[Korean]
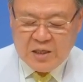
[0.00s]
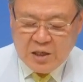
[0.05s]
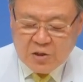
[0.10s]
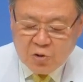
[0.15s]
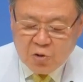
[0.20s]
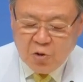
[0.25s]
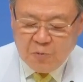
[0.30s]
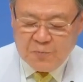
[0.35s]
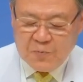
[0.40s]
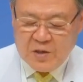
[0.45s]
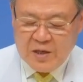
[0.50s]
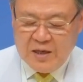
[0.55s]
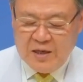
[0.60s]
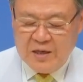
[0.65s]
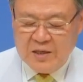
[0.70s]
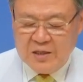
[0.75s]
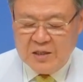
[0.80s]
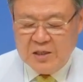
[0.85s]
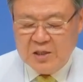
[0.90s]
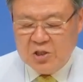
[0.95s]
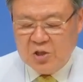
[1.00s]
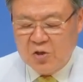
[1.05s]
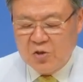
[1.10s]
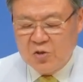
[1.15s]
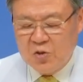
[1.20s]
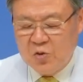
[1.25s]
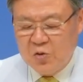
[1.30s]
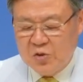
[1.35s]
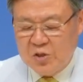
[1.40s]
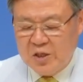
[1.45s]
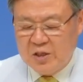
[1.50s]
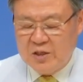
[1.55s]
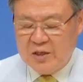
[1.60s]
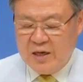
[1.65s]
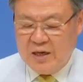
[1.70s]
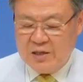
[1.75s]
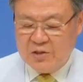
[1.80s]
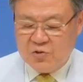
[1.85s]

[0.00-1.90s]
자유롭게 이성 교제를